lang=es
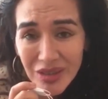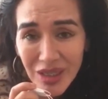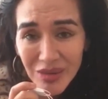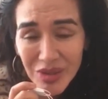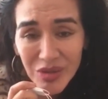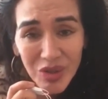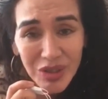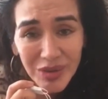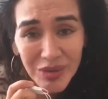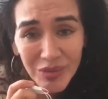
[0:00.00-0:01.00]
tal vez no
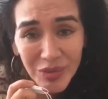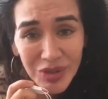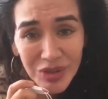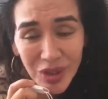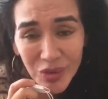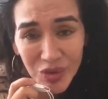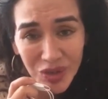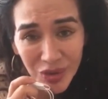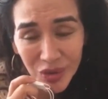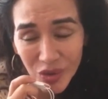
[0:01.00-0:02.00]
las habíamos estado
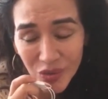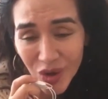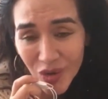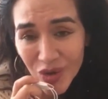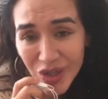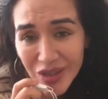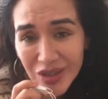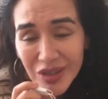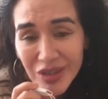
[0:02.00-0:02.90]
usando como ahora,